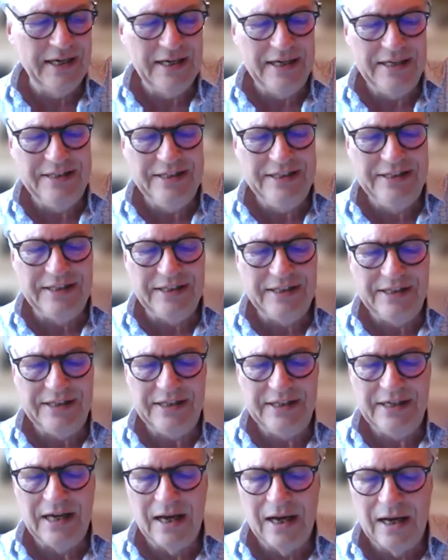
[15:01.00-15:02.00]

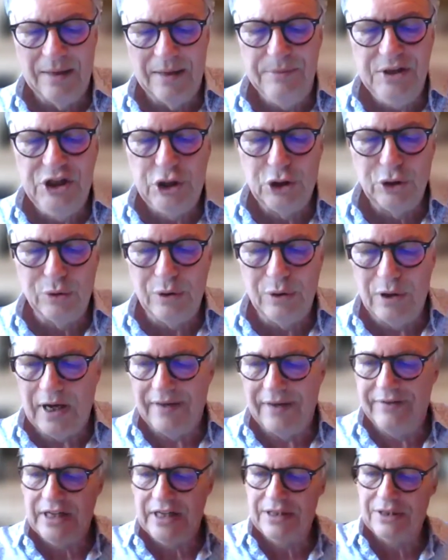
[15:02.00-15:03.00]
édité un Michaud
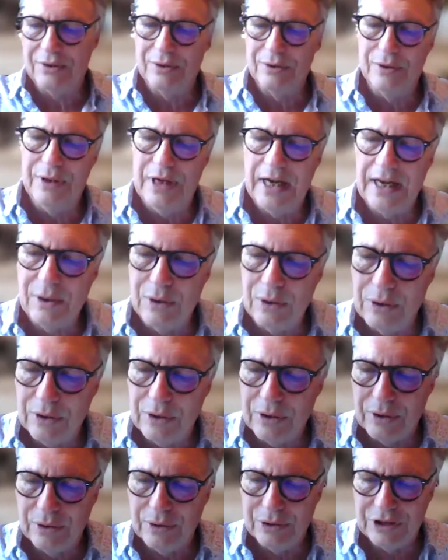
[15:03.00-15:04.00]
avec
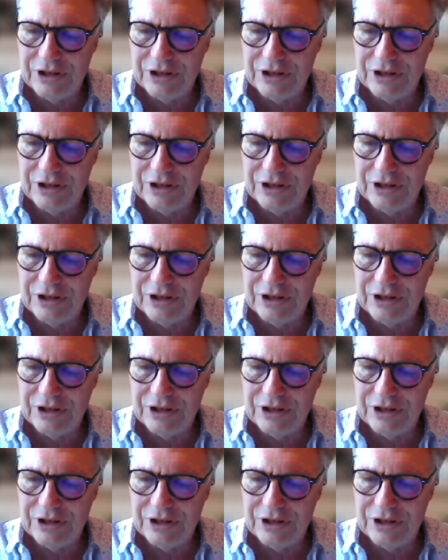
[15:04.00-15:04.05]
l'accord,